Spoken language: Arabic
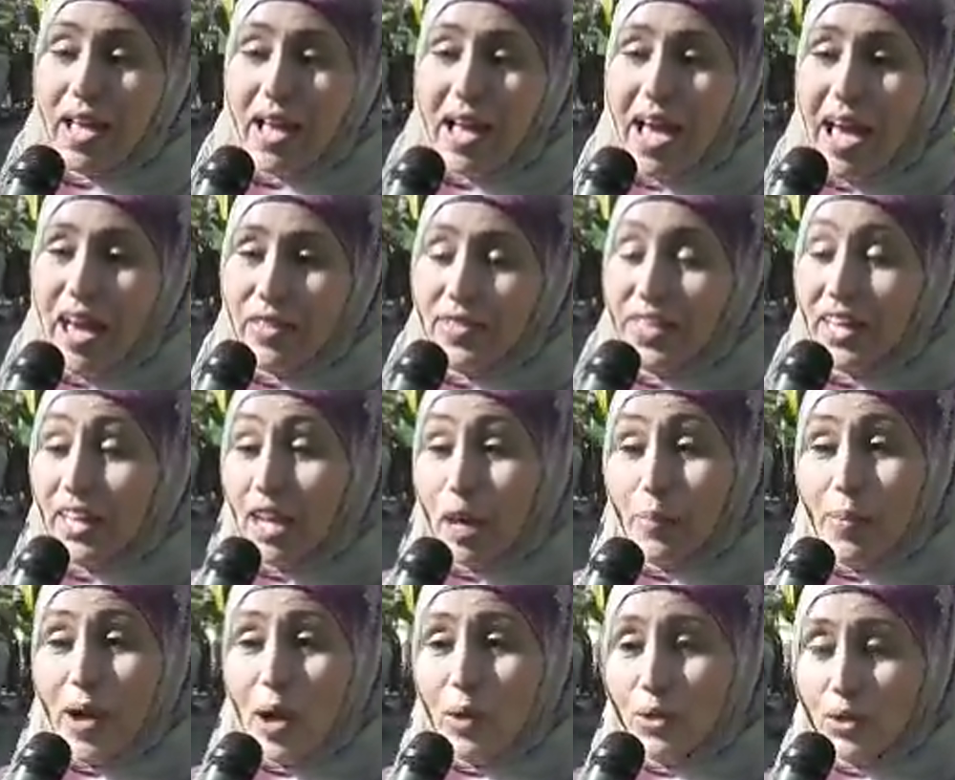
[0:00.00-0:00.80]

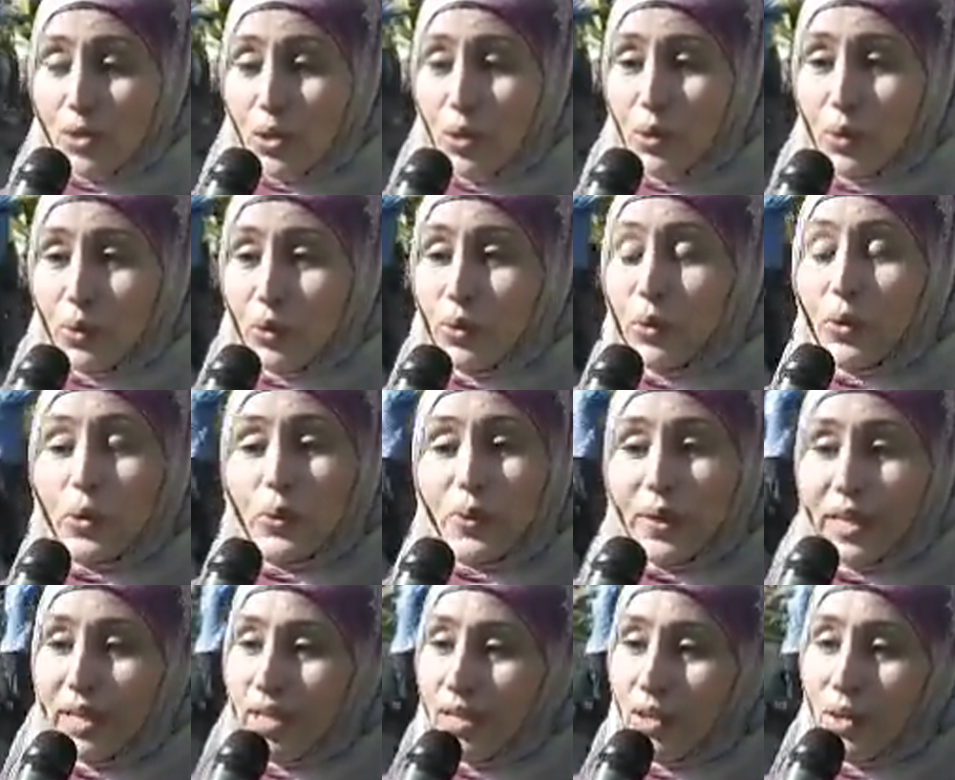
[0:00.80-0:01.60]
هذيك ماهوش
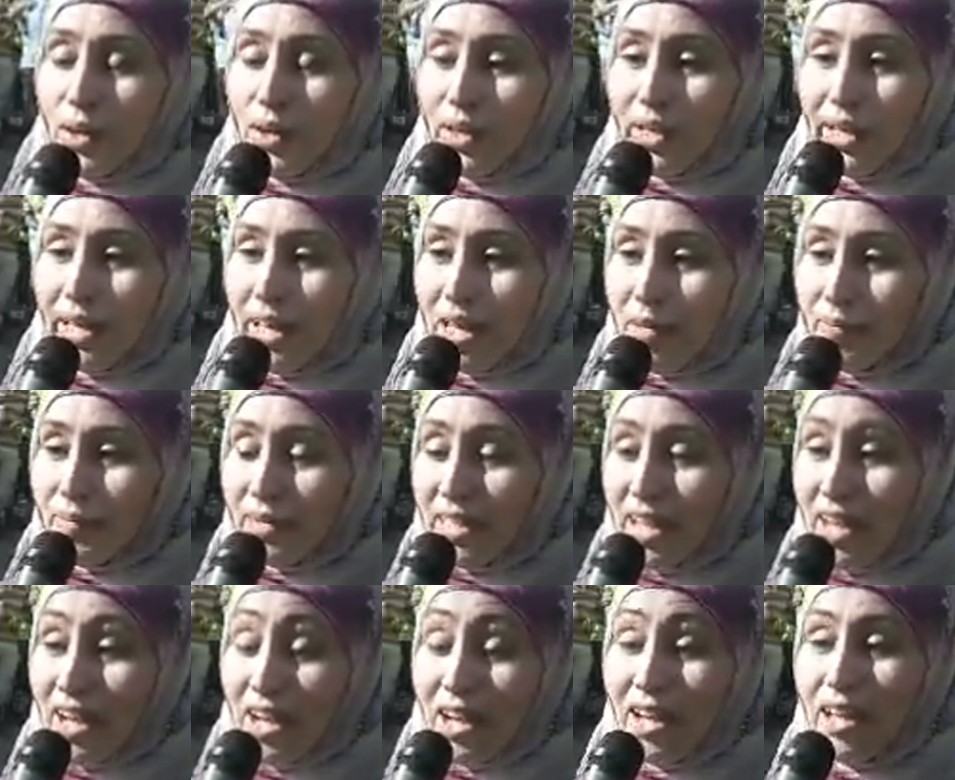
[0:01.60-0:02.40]
حقوق وين الحريه
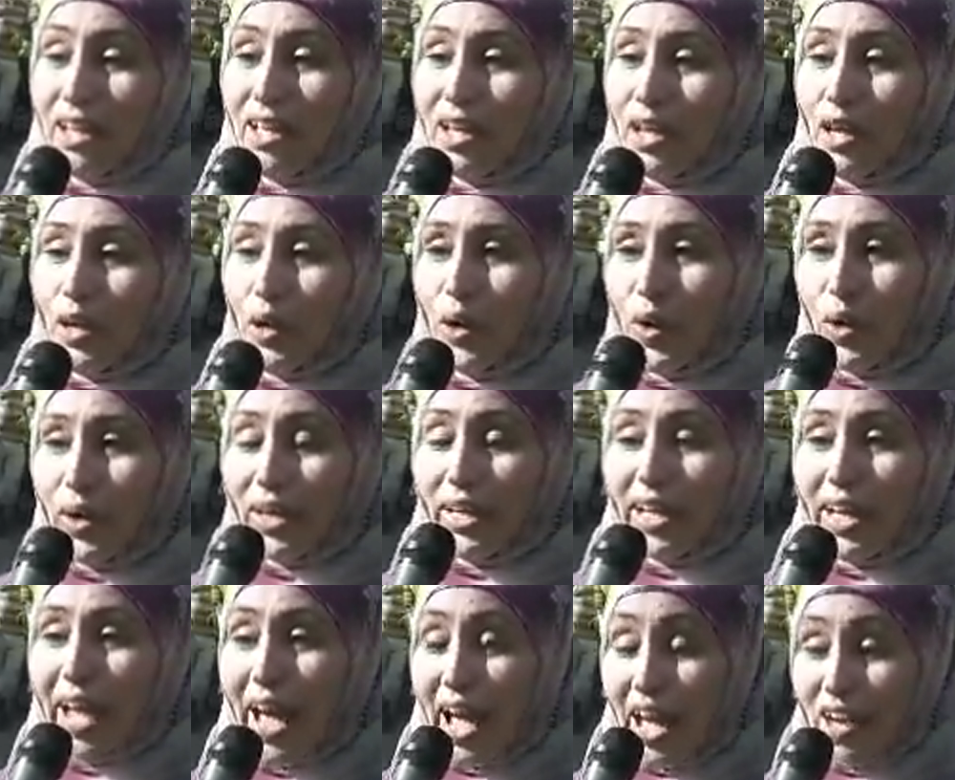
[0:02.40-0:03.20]
نتاعها
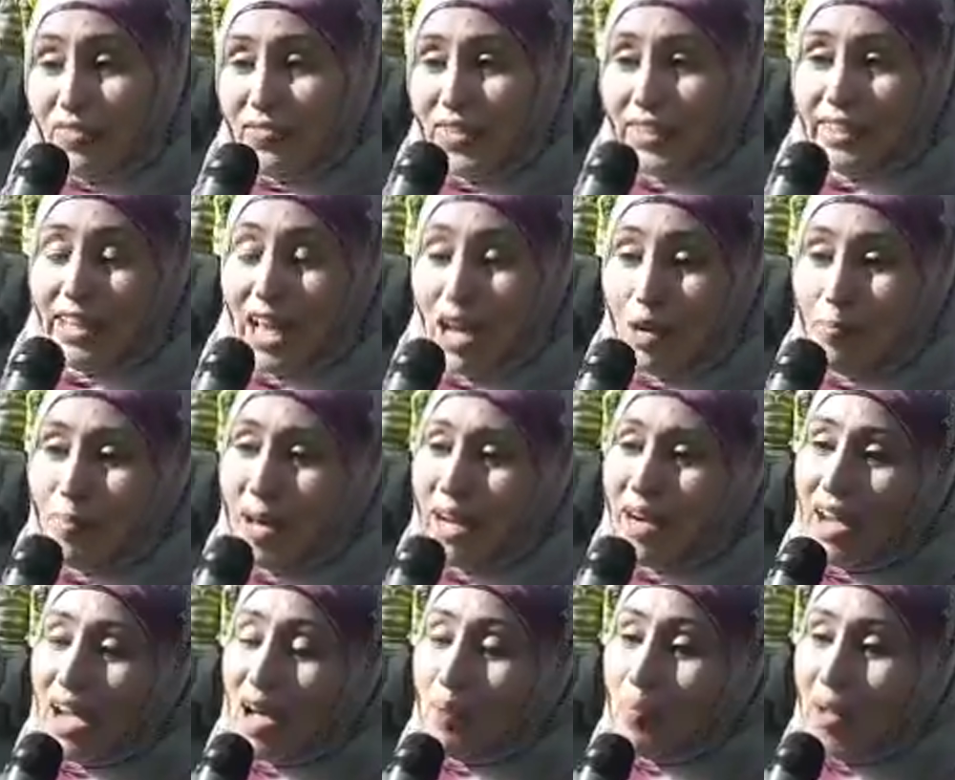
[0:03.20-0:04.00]
الحريه عرفتها
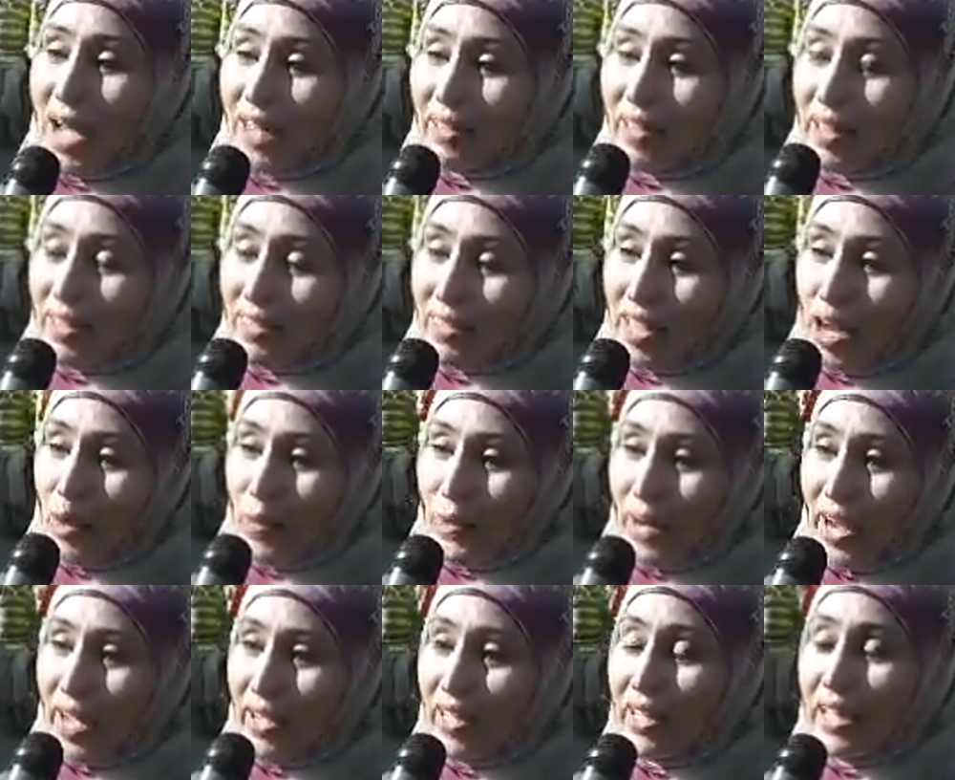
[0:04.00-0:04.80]
المراه بعد
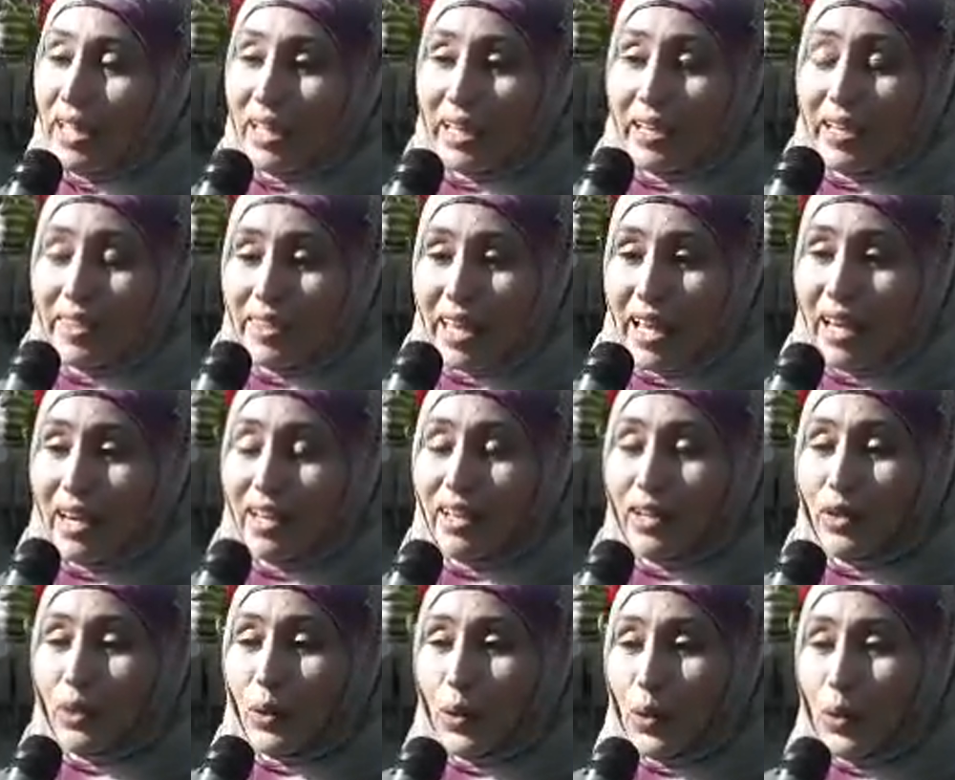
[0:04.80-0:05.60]
الثوره
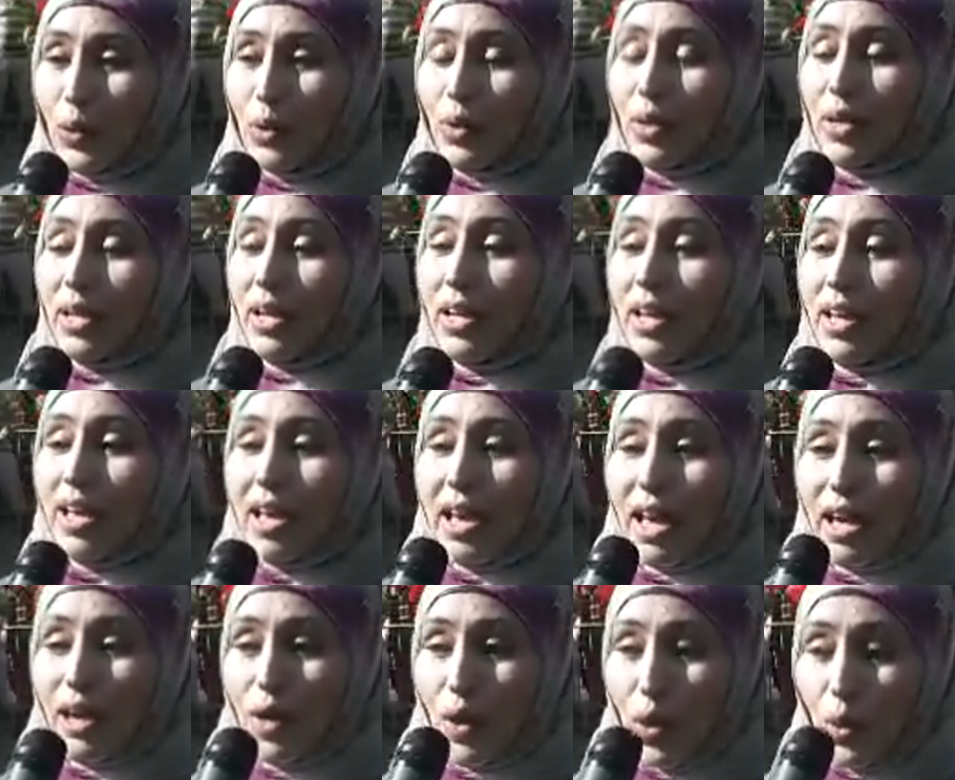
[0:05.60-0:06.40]
لذلك نقول
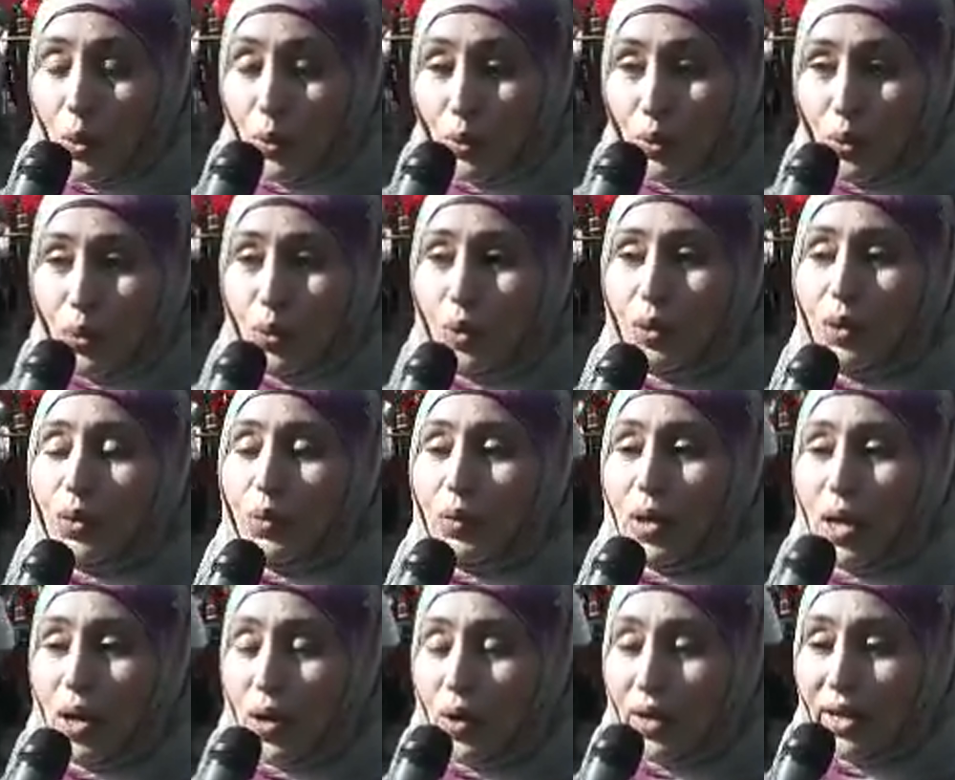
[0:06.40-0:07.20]

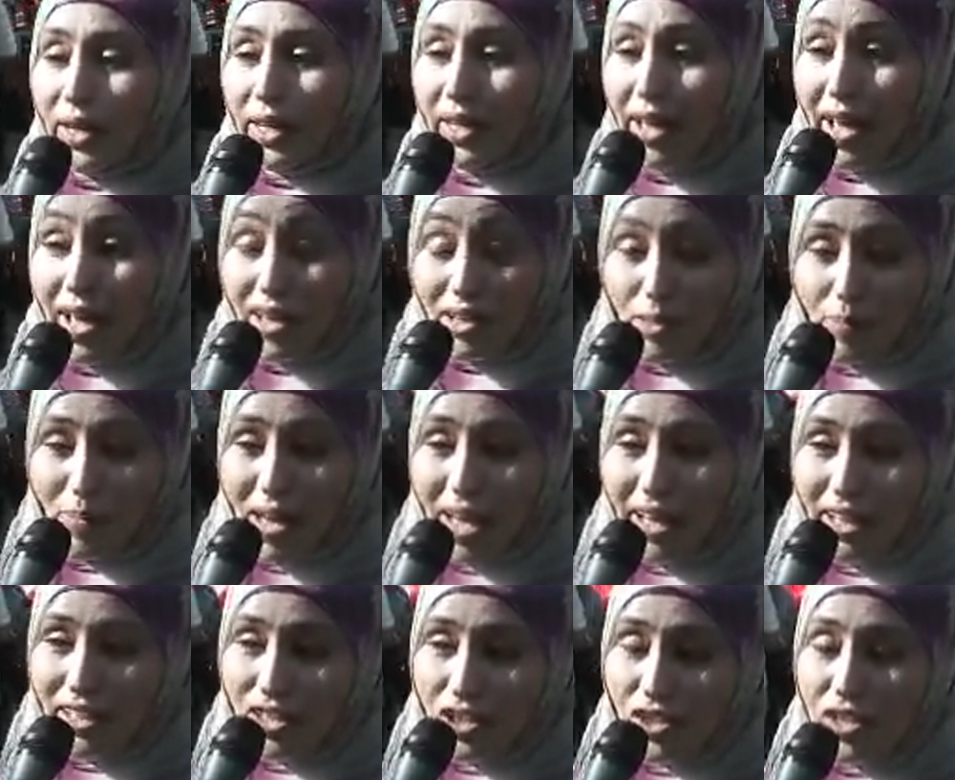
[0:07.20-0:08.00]
الحقوق والحريات
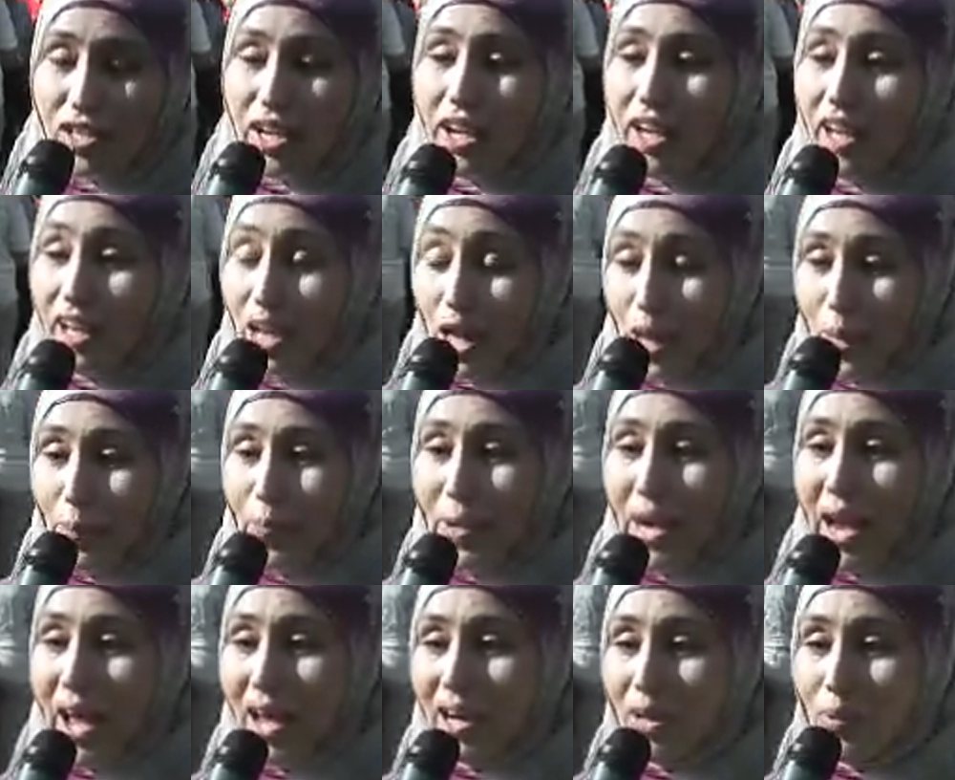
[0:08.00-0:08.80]
ماهيش
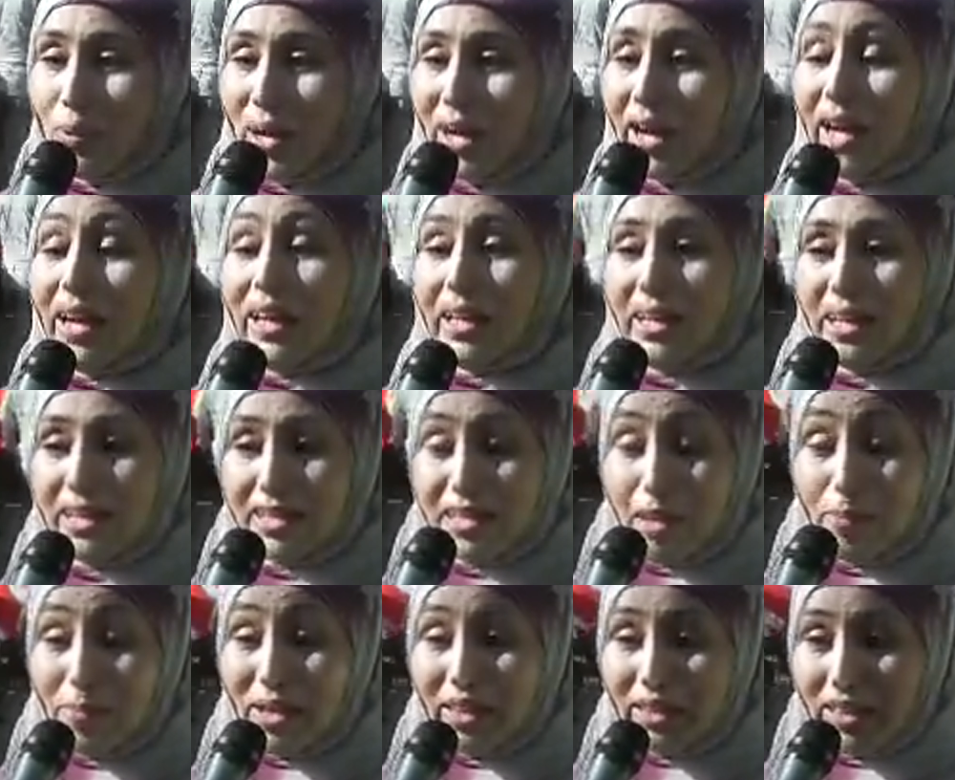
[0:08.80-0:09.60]
حبر على الورق
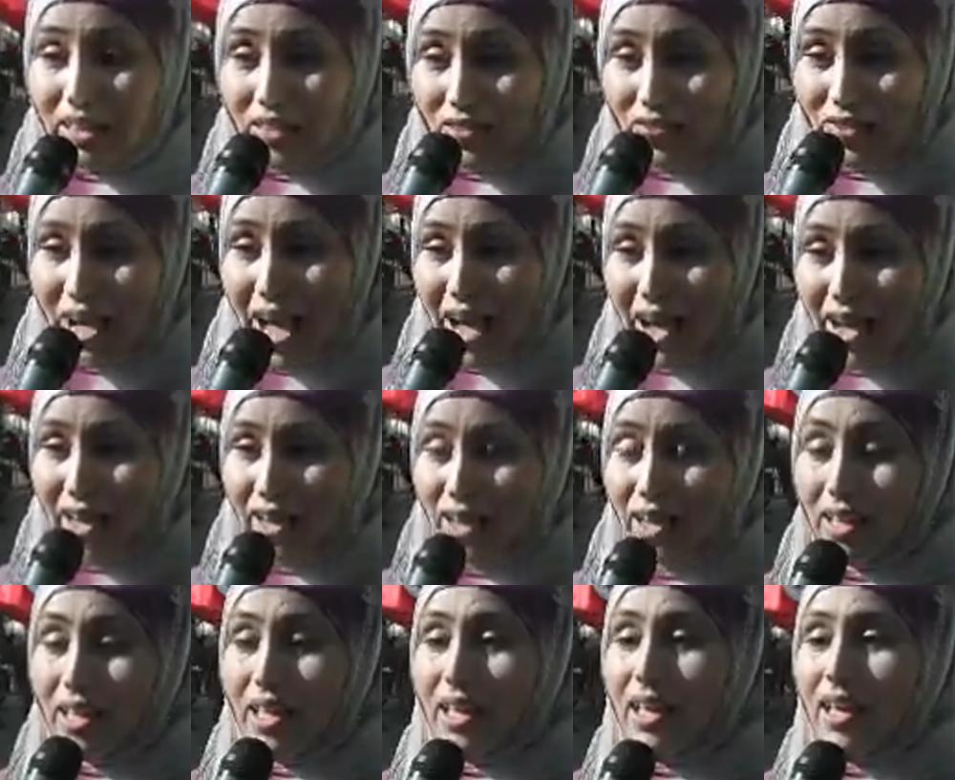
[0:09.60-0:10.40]
يلزمها تتفاعل